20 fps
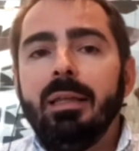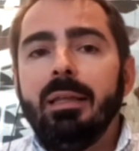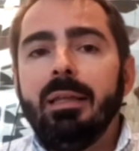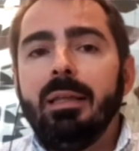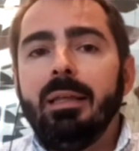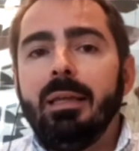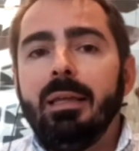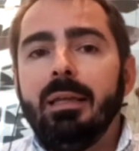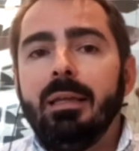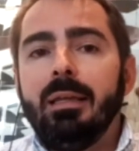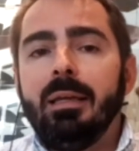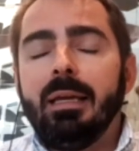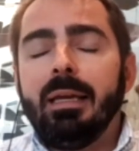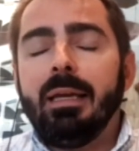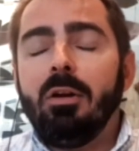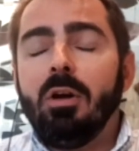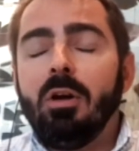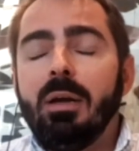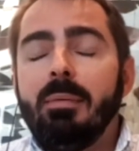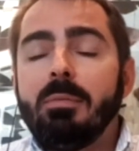y
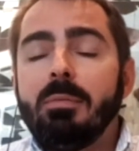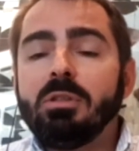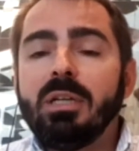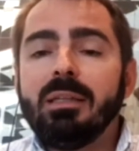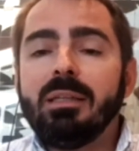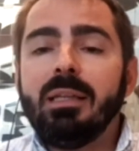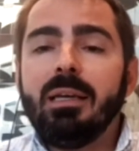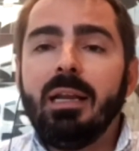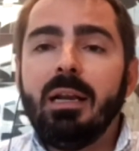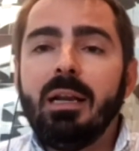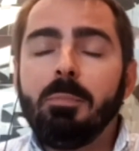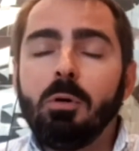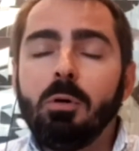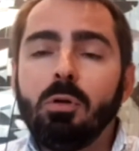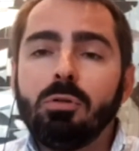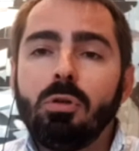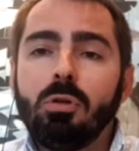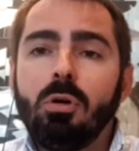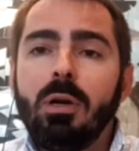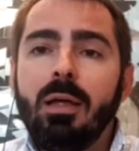creo que vamos a tener, por
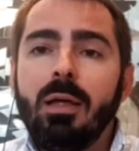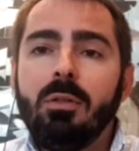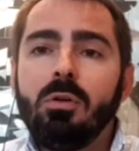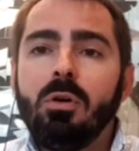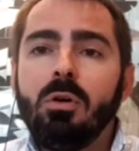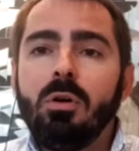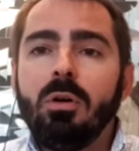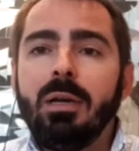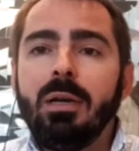otro lado,